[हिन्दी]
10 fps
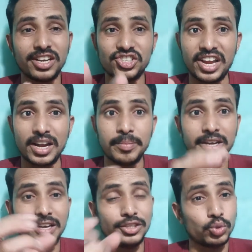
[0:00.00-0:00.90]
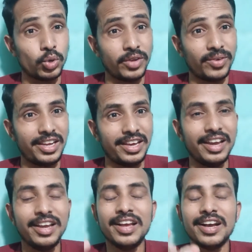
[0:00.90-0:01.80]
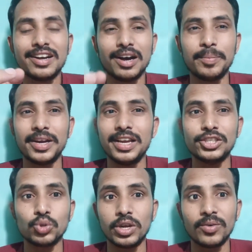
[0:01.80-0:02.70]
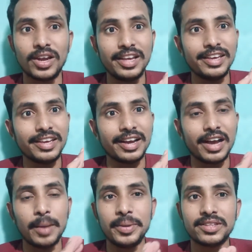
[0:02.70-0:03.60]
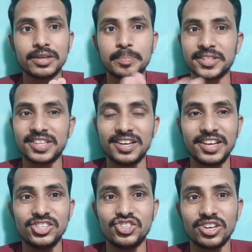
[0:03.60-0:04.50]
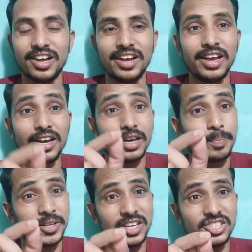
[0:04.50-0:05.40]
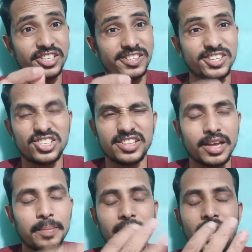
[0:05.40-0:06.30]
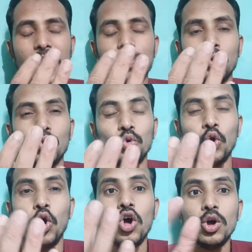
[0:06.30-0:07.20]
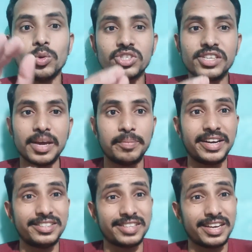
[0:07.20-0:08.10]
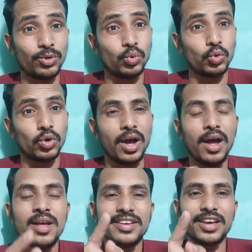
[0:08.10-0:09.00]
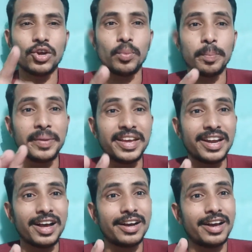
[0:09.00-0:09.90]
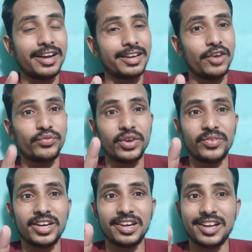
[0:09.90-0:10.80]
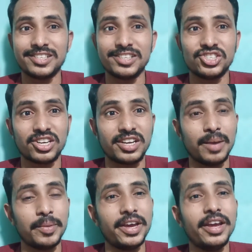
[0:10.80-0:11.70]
चाइना में रिलीज़ होने वाली है कब रिलीज़ होने वाली है ये अभी तक पता नहीं चला है अगर पता जैसे ही चलता है मैं आप लोगों को उसकी अपडेट ज़रूर दूंगा यारो मेरा गाना फेवरेट लाल सिंह चड्डा में